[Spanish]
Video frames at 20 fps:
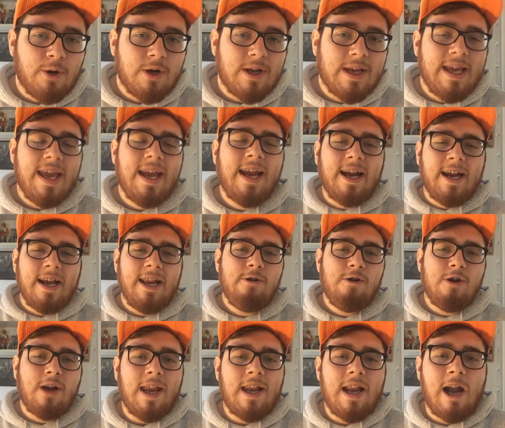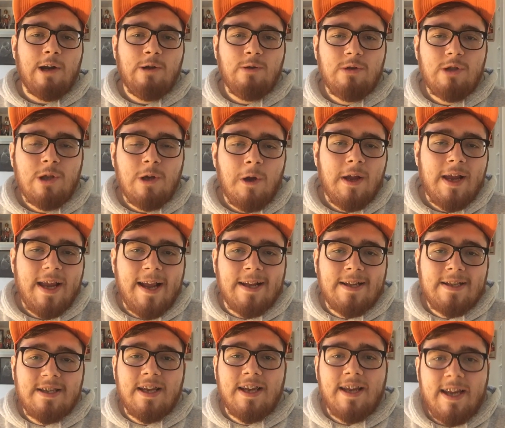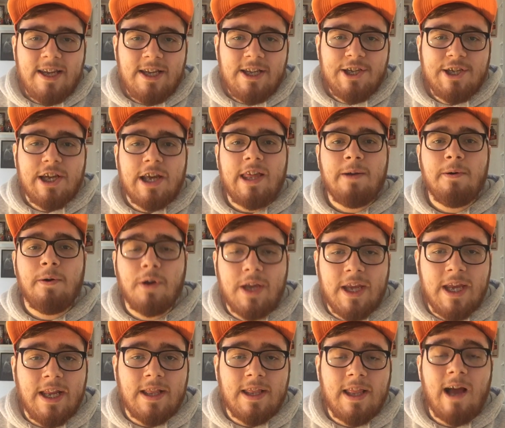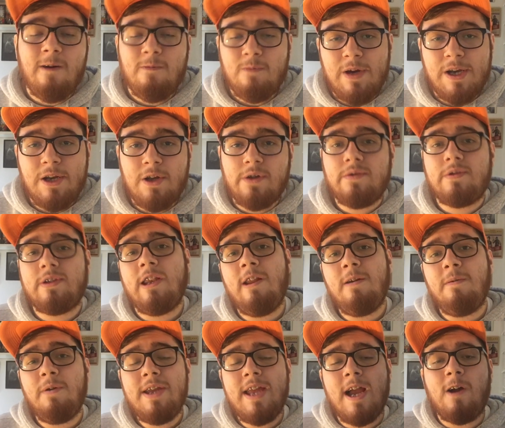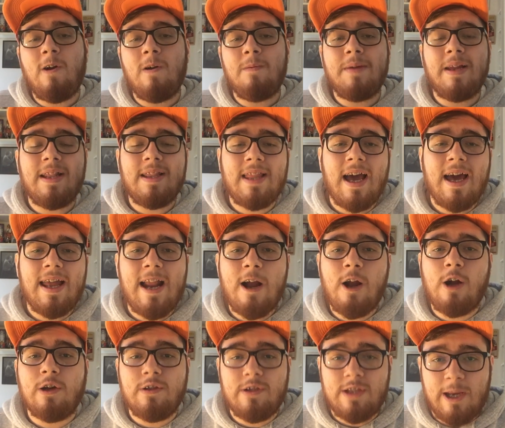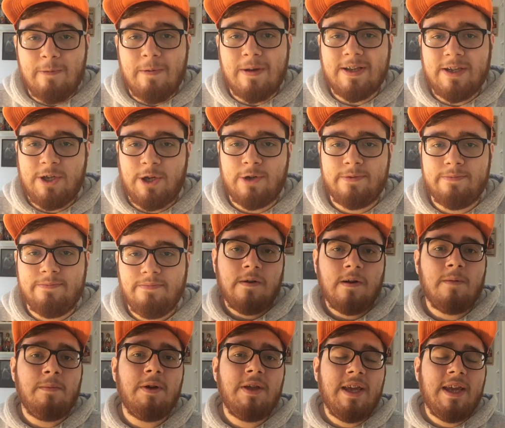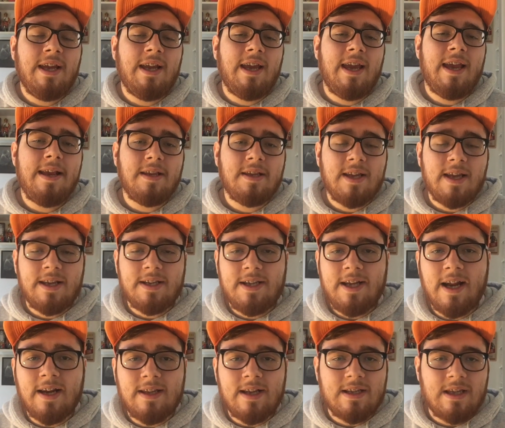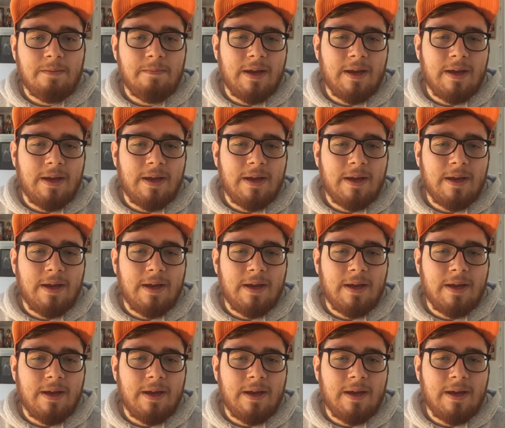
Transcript: ¿Por qué creo que Naruto es hincha de Boquita? Bueno, se lo voy a comentar a continuación. Como dije, hice ciertas